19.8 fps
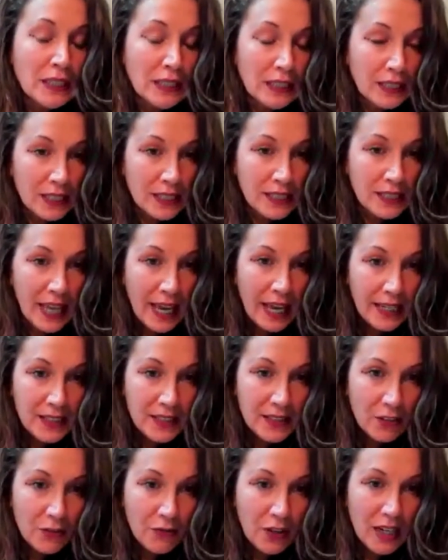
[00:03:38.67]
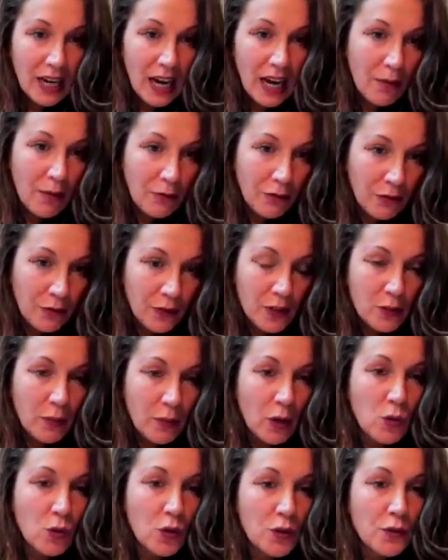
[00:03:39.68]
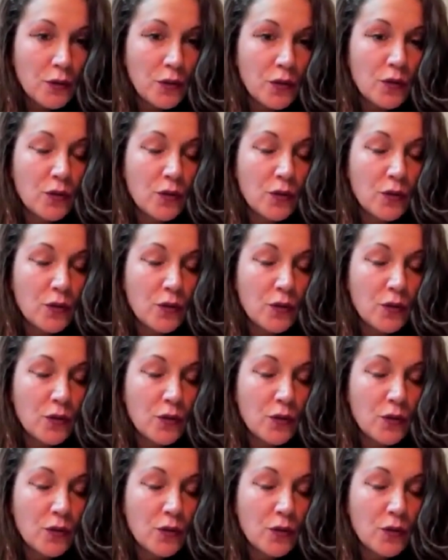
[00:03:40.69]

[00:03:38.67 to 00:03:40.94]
dass die Hände sich verkrampfen, dass man kurz vor so